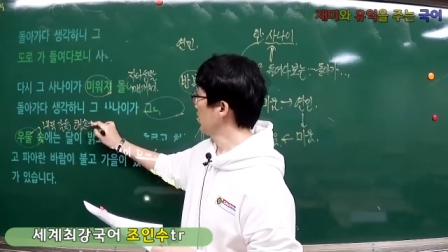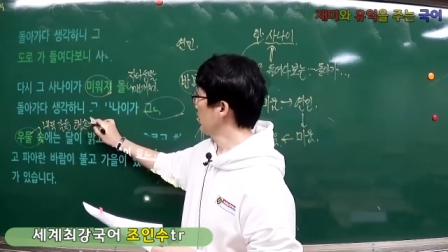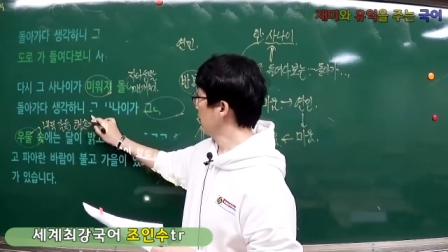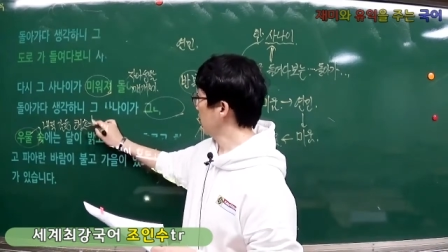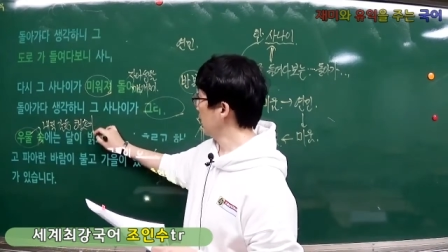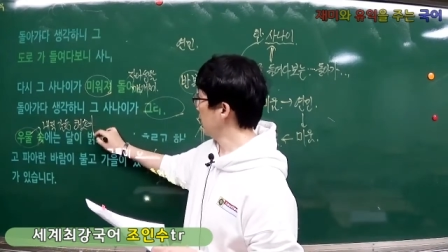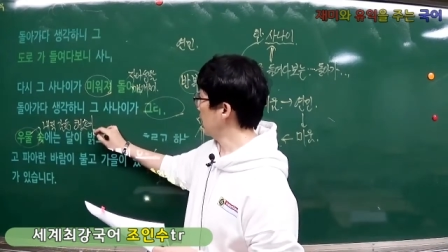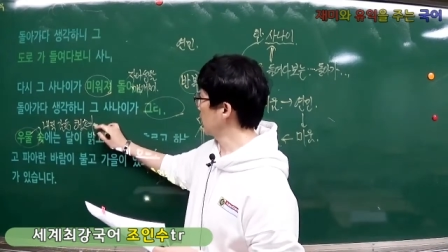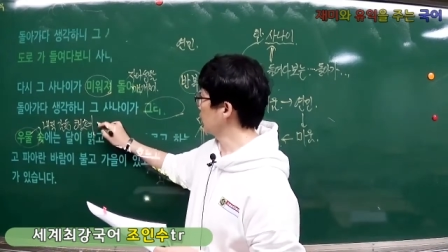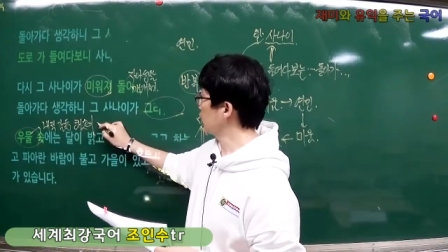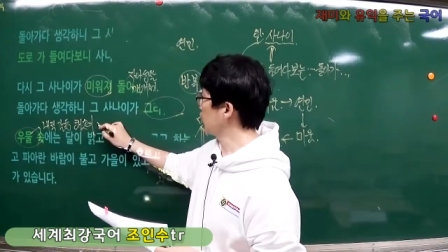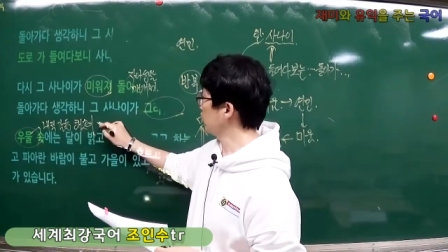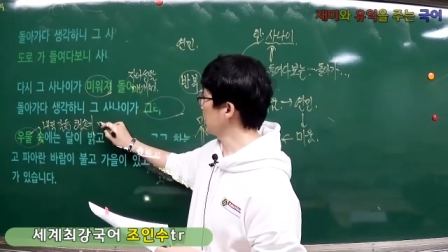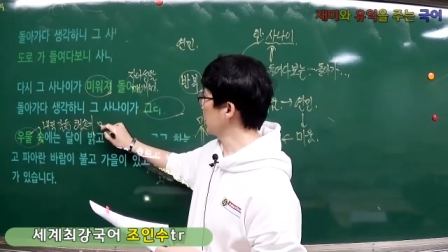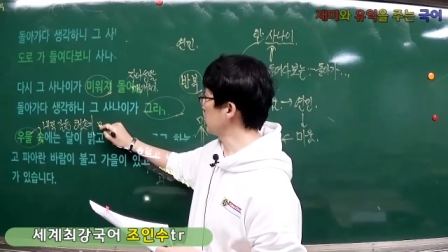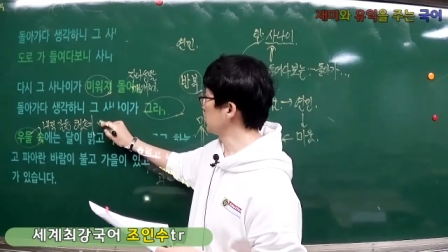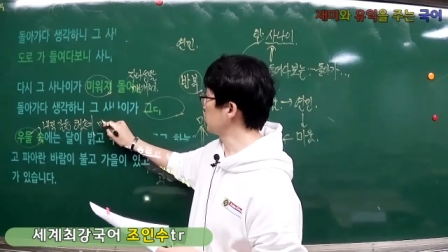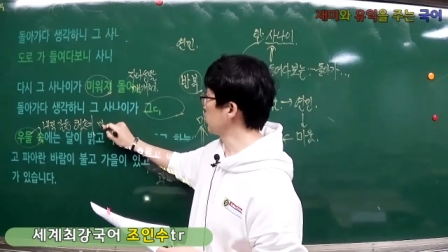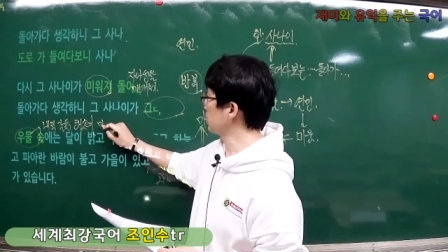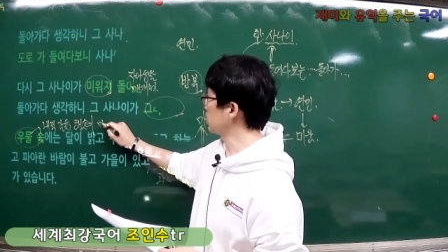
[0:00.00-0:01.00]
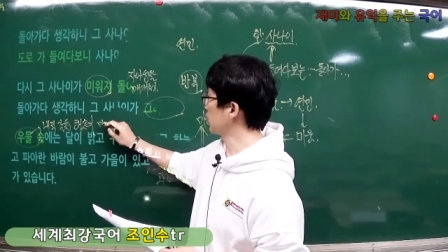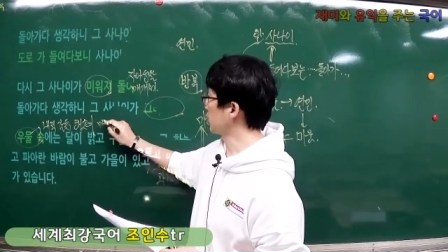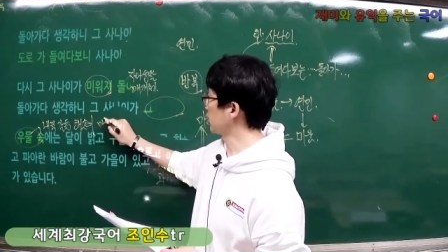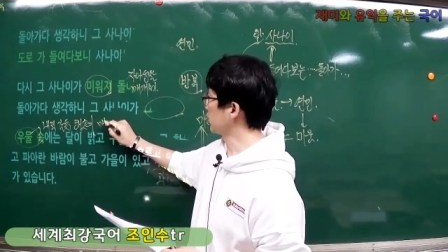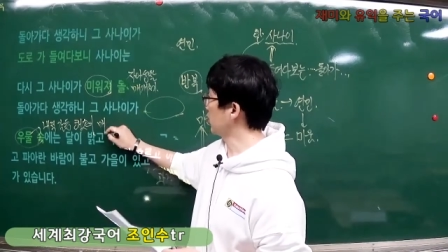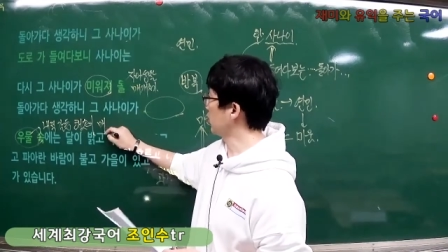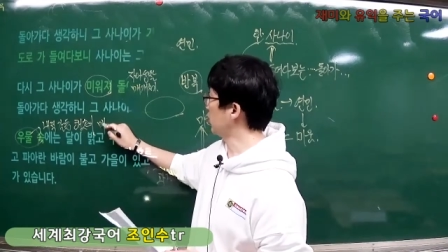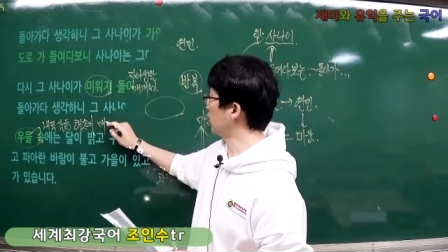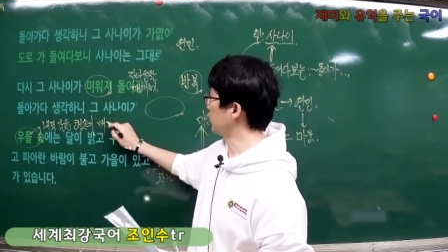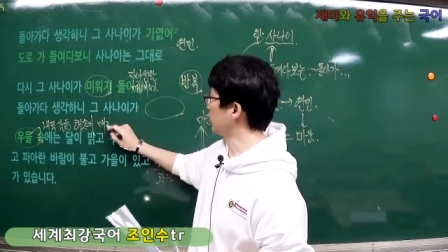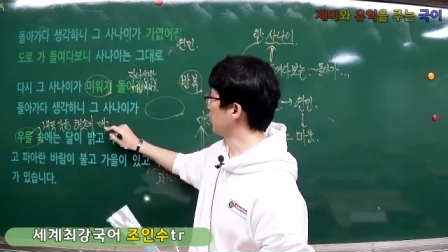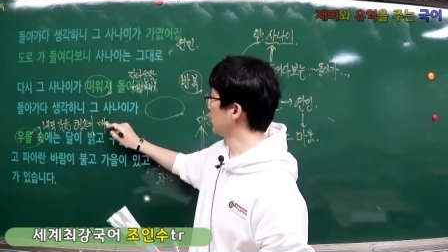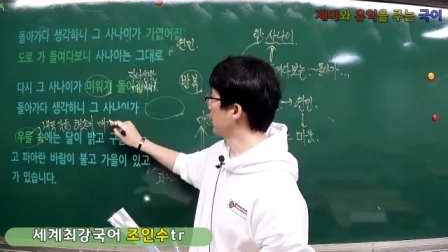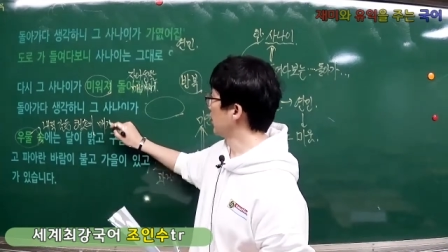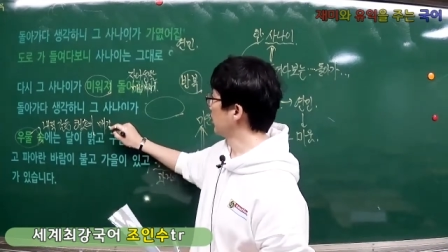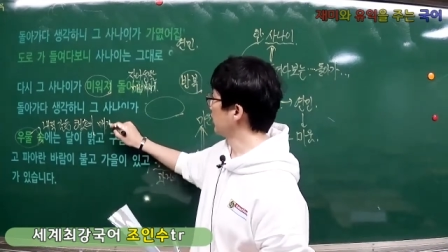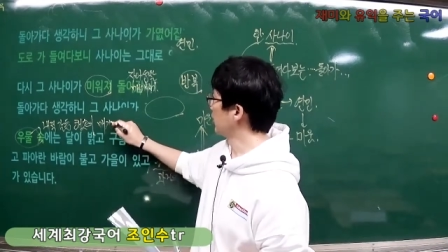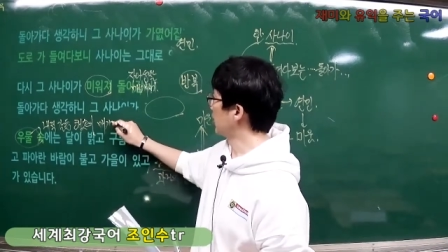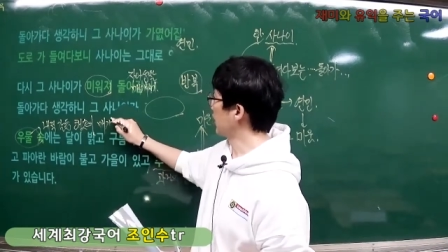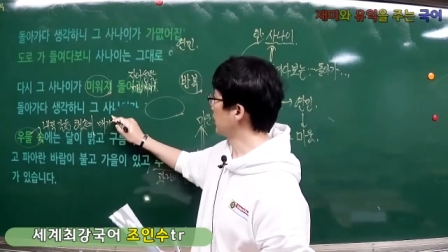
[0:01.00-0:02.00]
해소될 수 있었던
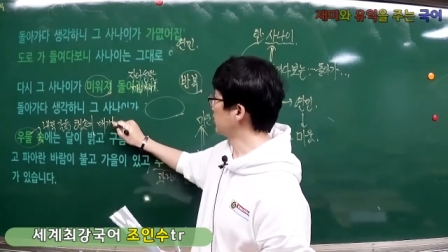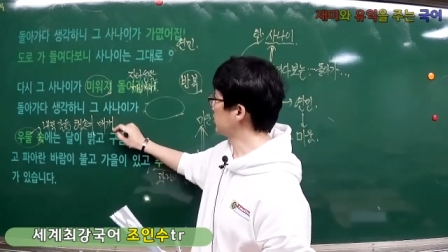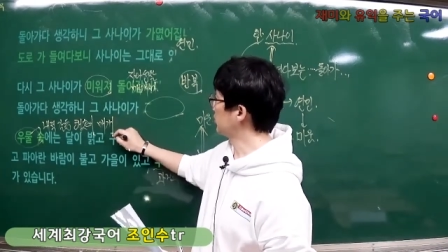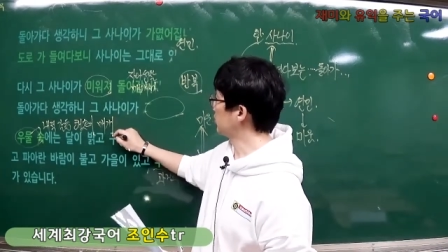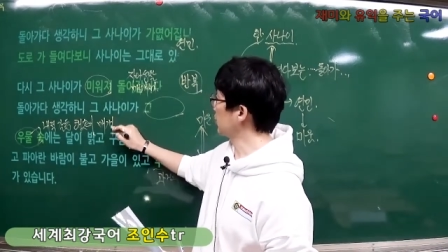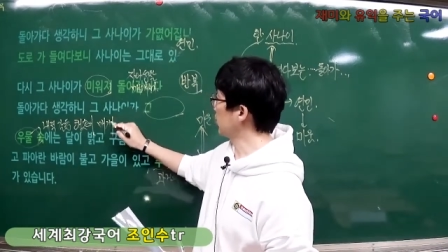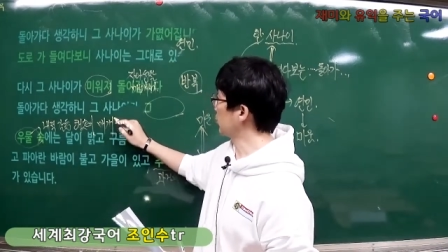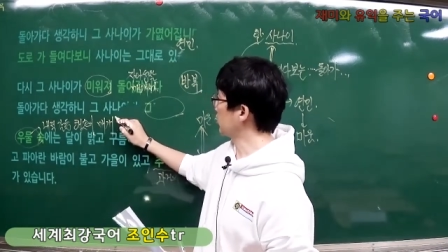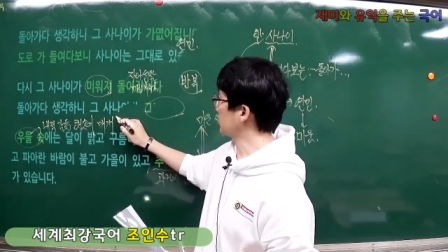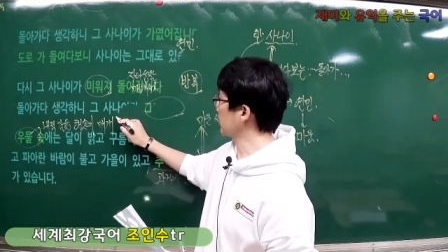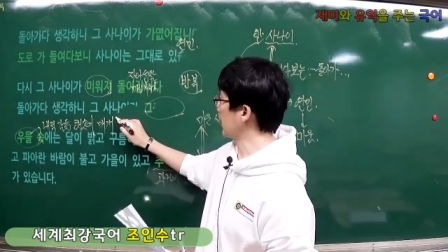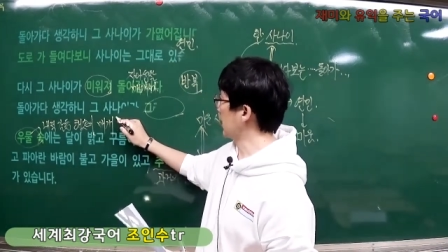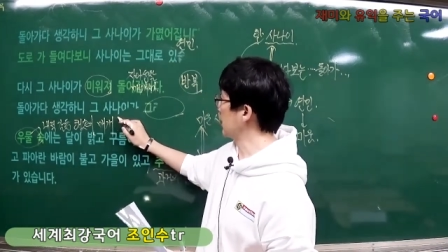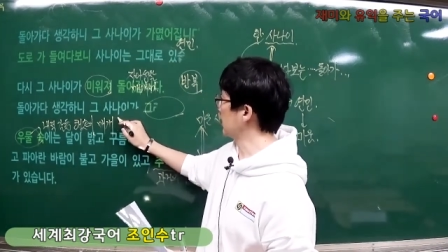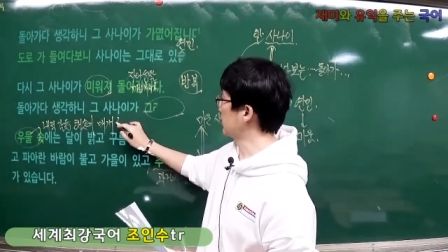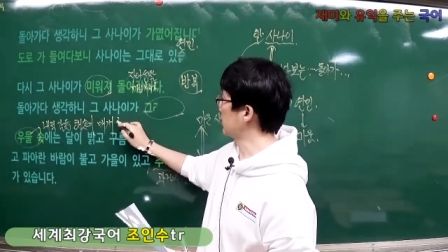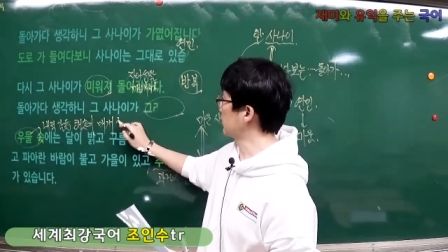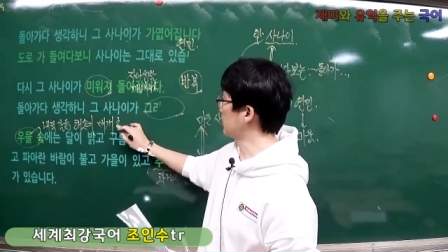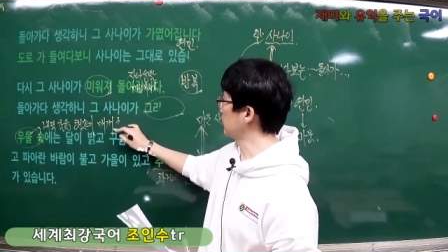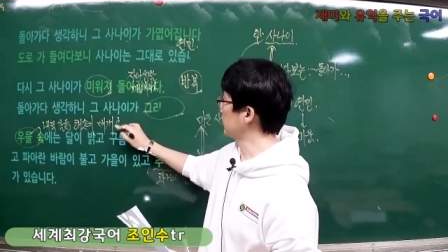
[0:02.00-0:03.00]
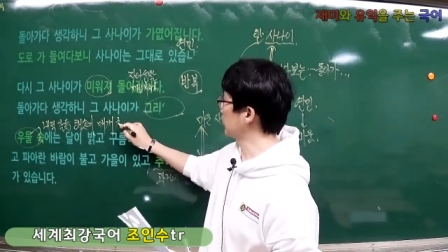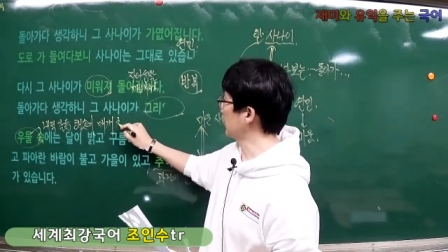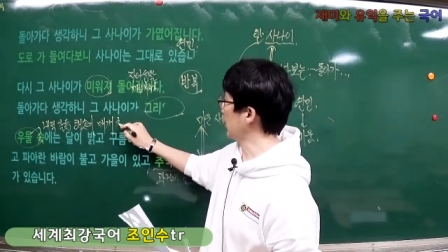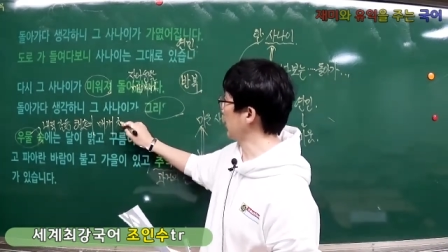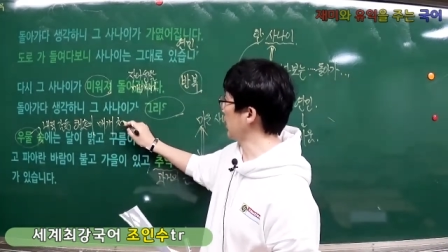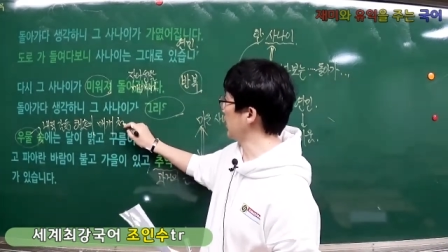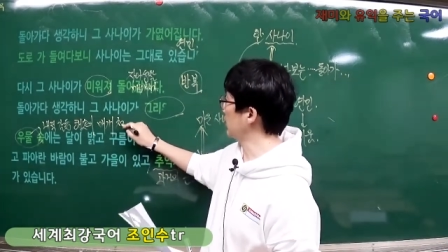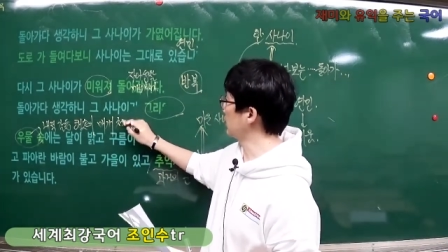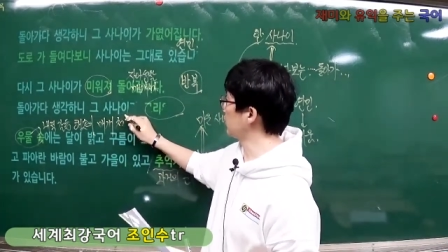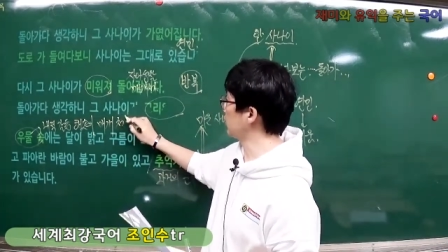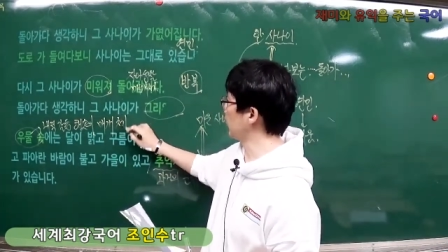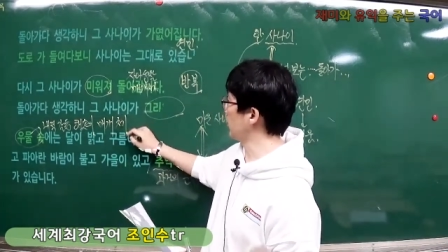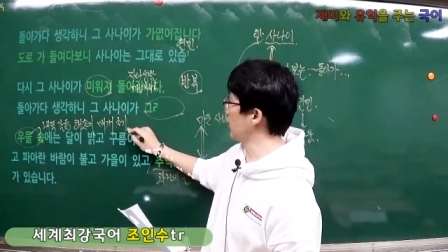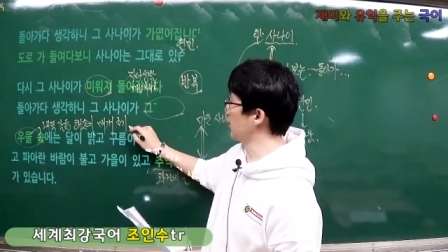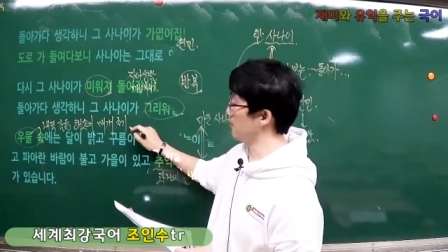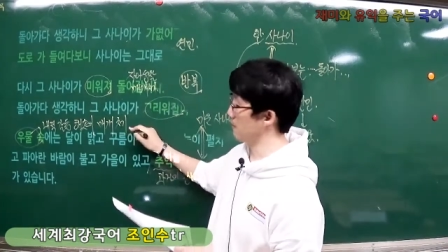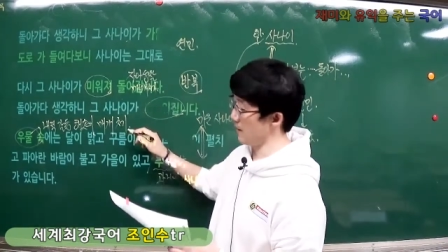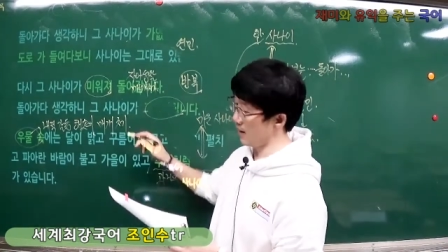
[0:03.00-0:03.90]
내적 갈등 해소의